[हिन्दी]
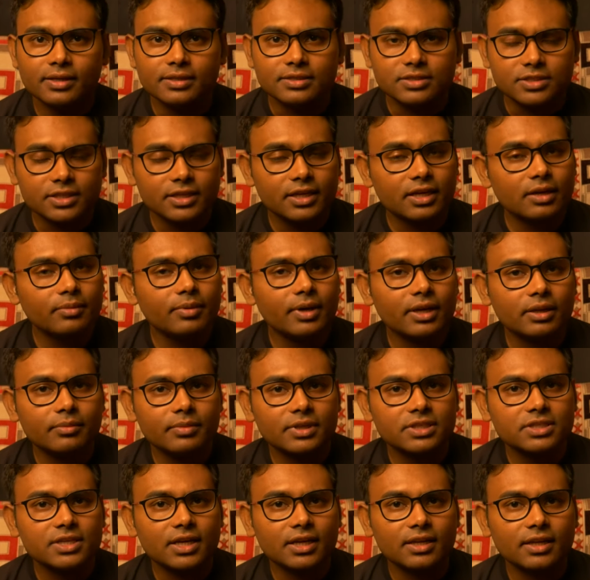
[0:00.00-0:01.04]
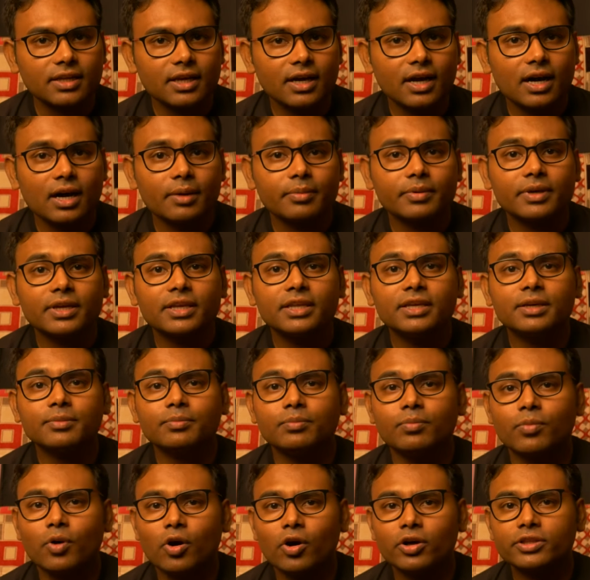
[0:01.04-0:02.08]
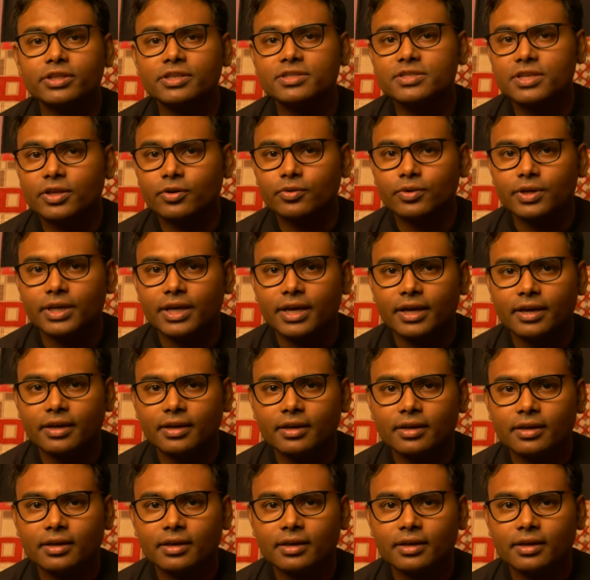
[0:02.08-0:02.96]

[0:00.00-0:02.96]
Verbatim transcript: जिनके बारे में जानना आपके लिए बहुत ही ज़रूरी है